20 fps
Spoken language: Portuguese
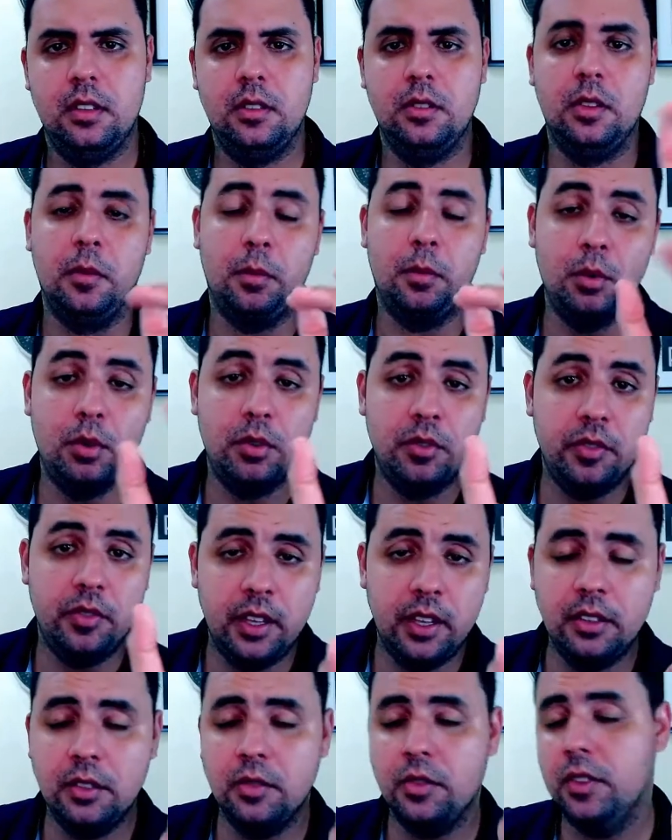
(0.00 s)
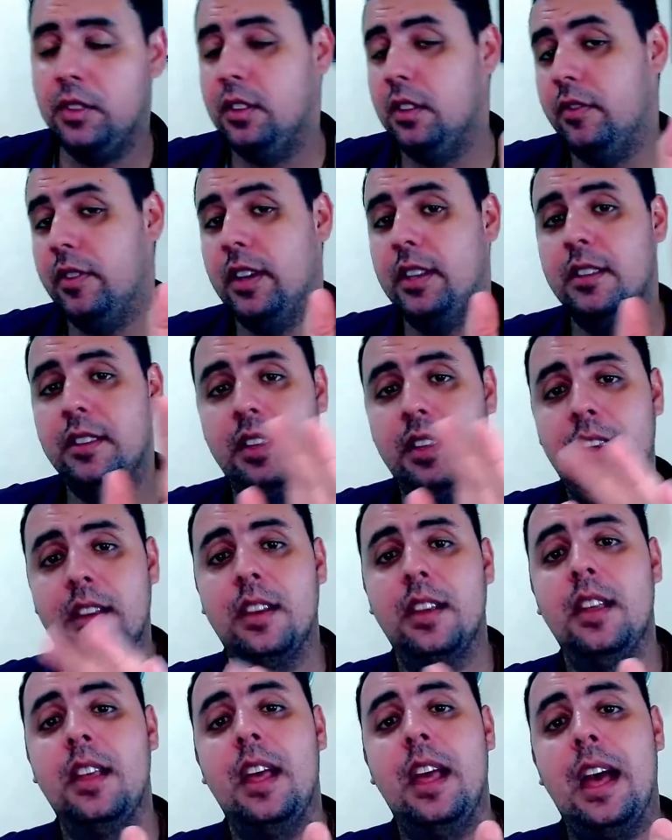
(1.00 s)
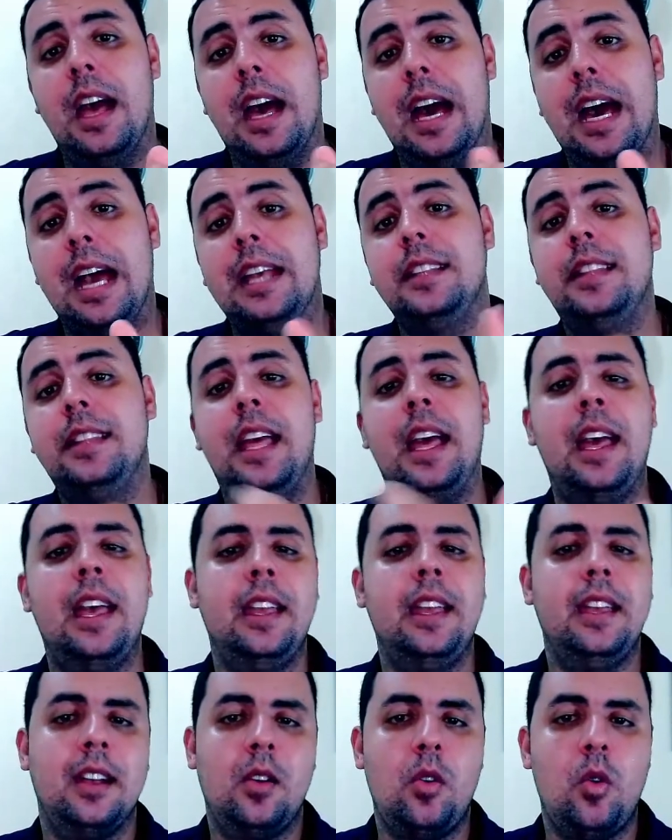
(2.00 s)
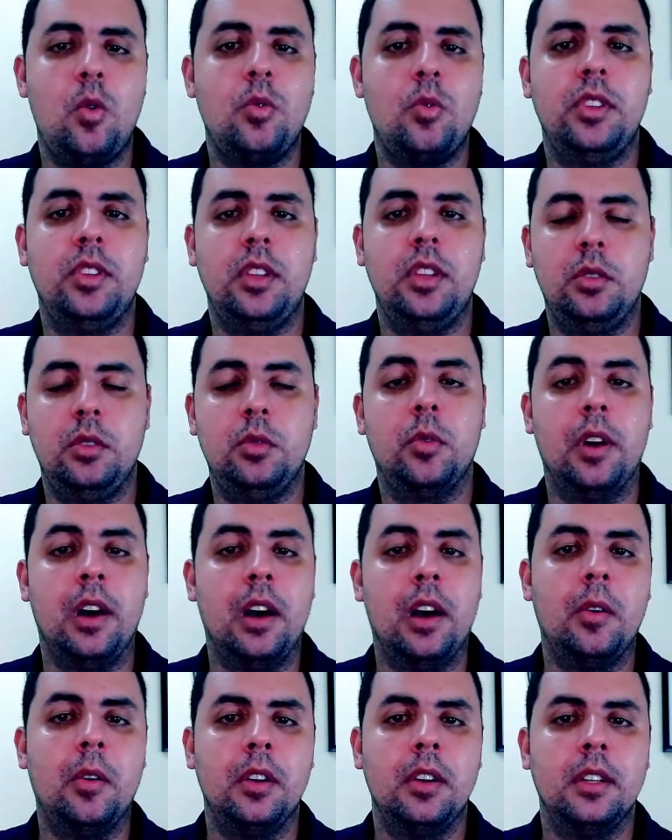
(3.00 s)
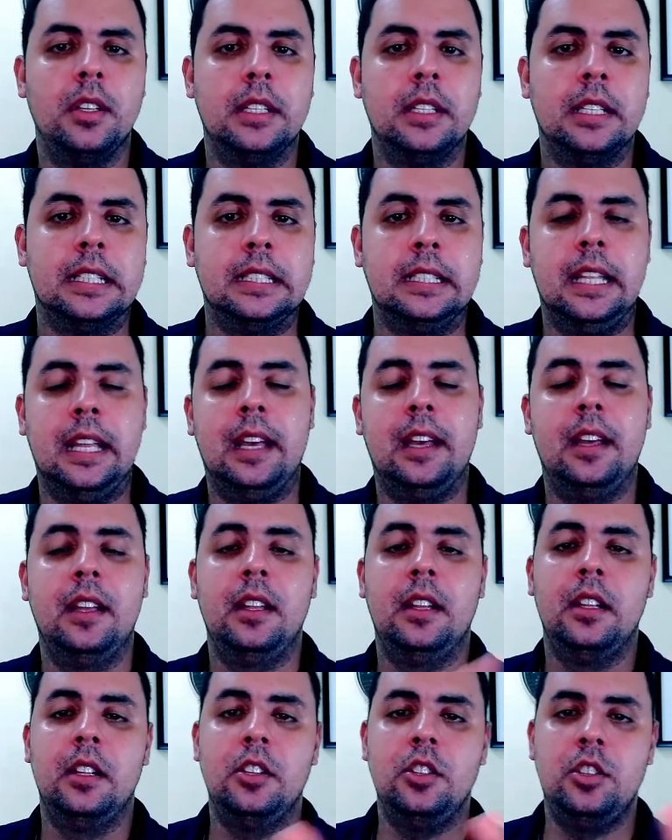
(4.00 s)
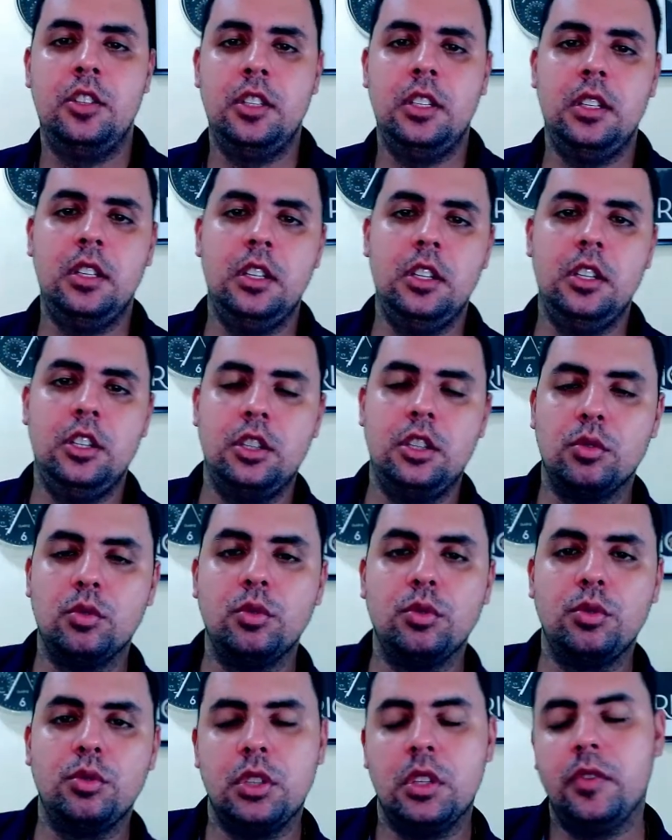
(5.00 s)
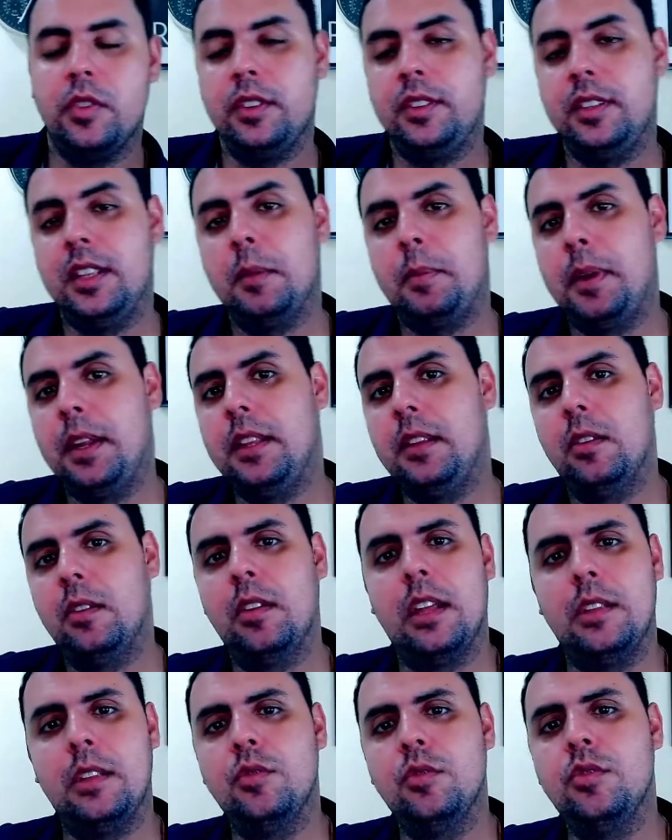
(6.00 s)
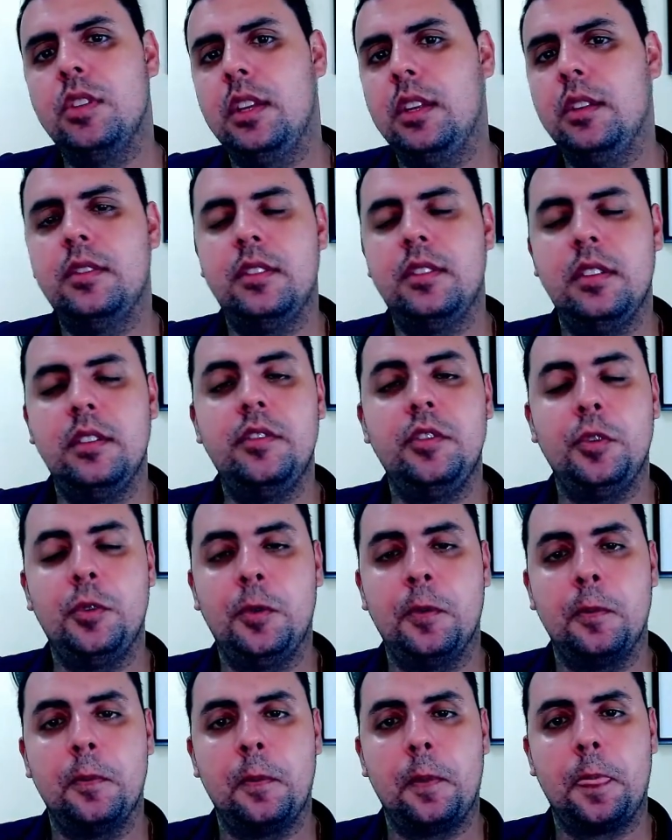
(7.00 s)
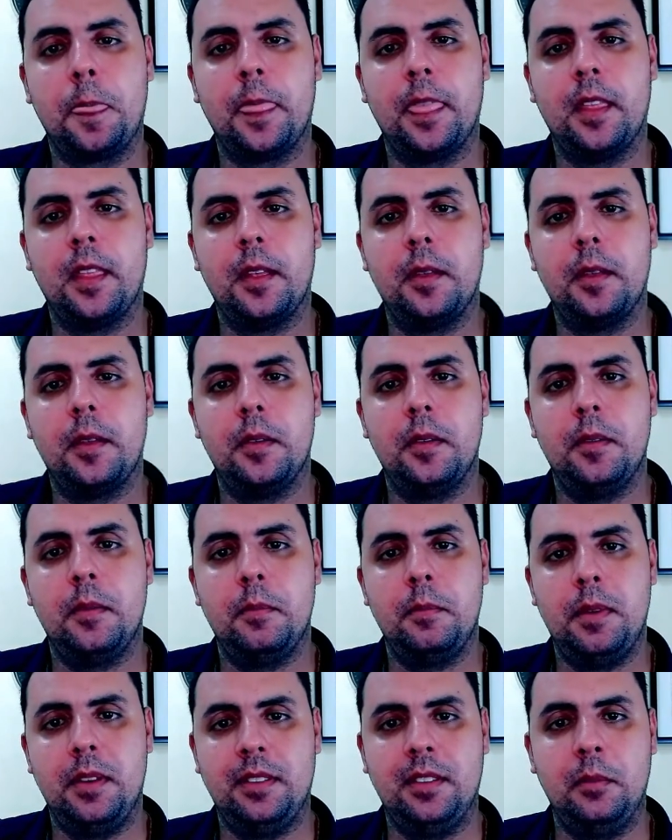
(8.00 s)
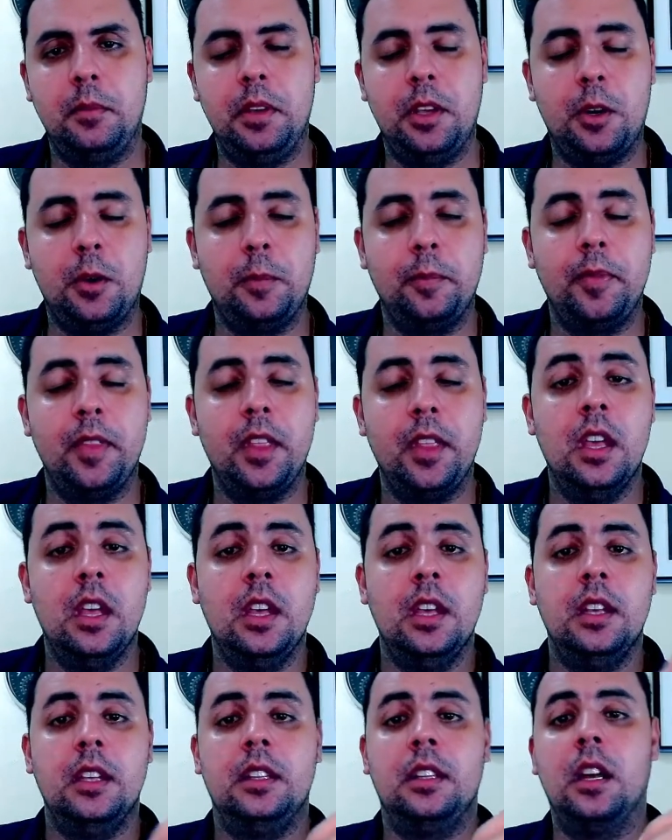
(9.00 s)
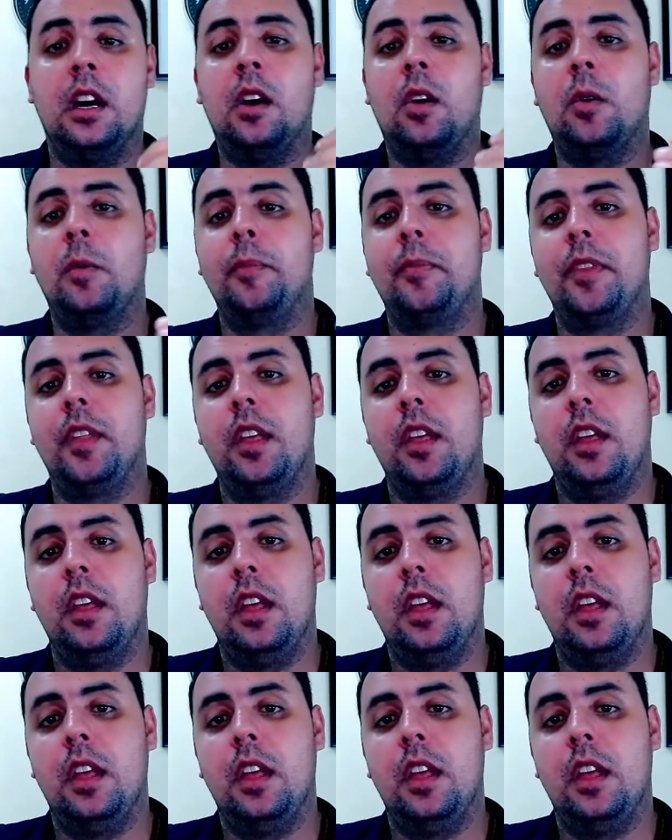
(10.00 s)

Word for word: Então, por vezes você vai ter a ideia conceitual né, de institutos que você aprendeu lá no direito civil. Perceberam? Então,